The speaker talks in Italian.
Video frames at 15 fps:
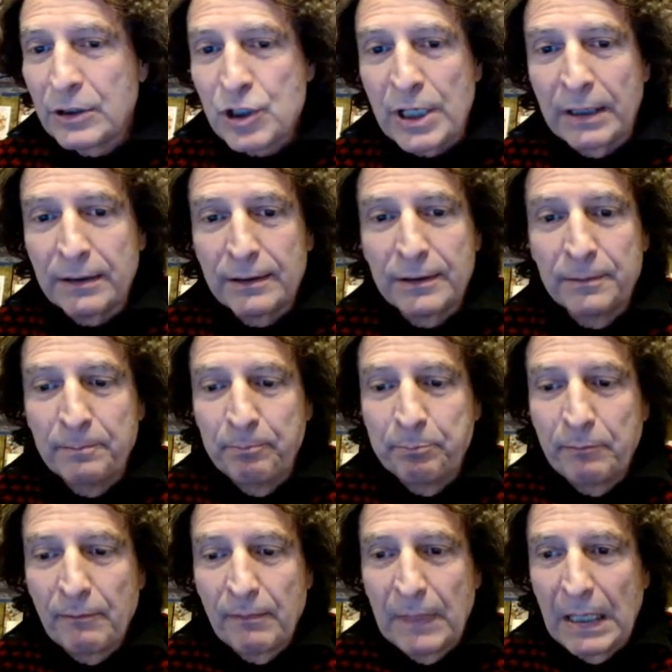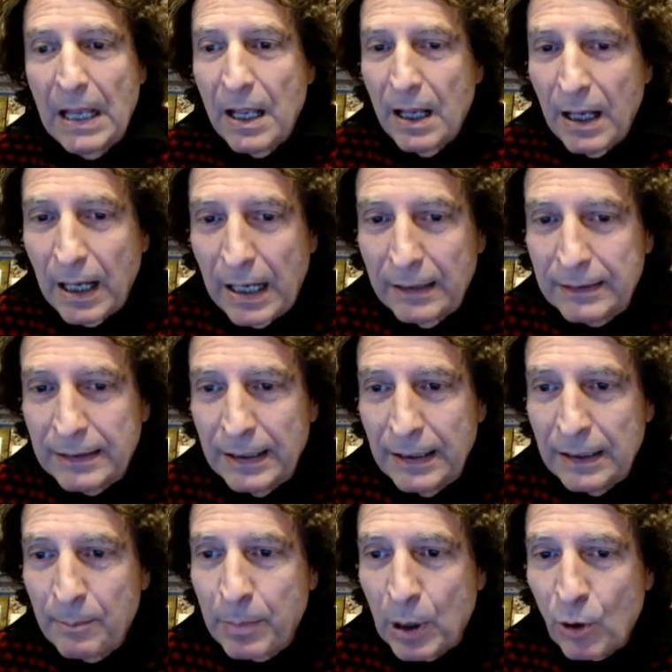la chat. A te
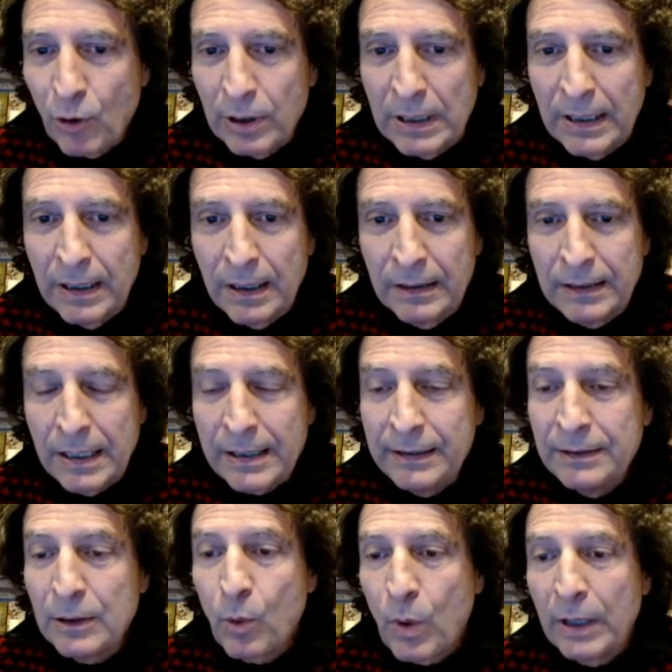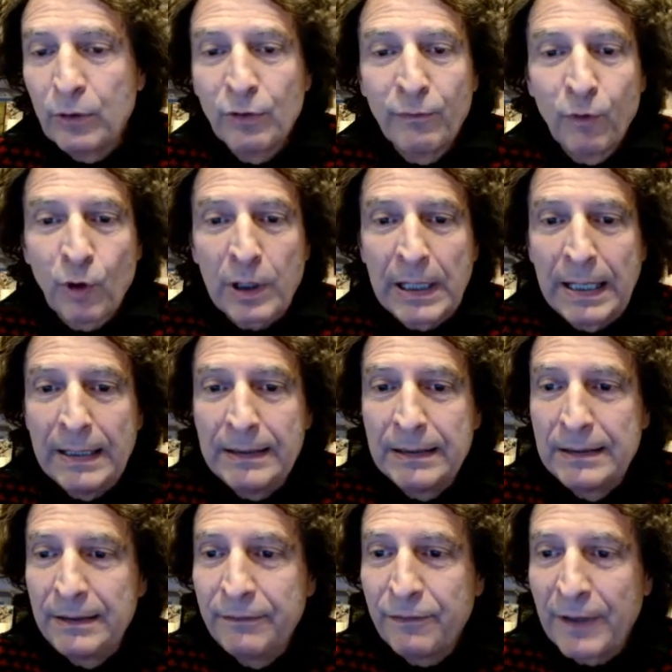la parola Anna Rita, quando vorrai ti